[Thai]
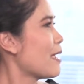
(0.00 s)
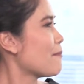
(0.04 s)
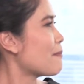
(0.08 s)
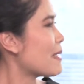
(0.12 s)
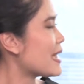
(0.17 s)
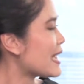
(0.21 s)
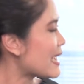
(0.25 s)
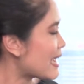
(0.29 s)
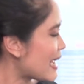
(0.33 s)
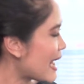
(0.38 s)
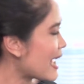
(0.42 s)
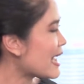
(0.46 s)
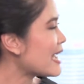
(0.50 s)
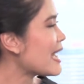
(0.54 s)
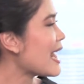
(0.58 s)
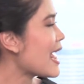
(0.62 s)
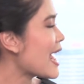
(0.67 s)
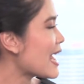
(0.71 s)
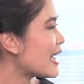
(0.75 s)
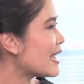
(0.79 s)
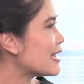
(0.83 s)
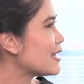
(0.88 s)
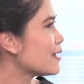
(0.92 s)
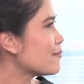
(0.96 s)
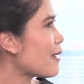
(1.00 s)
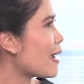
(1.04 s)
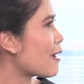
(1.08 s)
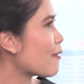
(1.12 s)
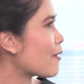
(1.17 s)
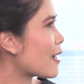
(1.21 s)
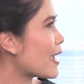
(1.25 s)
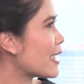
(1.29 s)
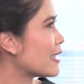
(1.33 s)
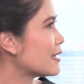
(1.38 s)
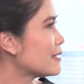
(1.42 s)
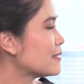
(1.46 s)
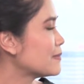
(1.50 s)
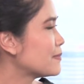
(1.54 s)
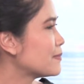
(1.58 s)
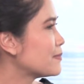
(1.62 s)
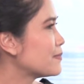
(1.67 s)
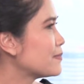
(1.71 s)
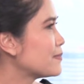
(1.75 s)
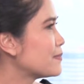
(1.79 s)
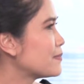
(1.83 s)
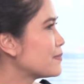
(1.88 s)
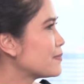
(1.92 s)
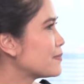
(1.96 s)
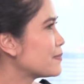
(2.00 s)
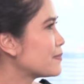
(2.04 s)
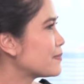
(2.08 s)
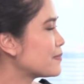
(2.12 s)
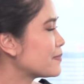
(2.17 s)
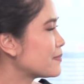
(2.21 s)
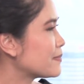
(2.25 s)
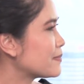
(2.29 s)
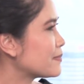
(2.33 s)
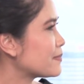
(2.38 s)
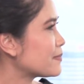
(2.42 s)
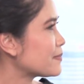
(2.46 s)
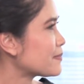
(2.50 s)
เป็นครั้งแรกเลยหรือเปล่าคะพูดง่ายๆครับว่า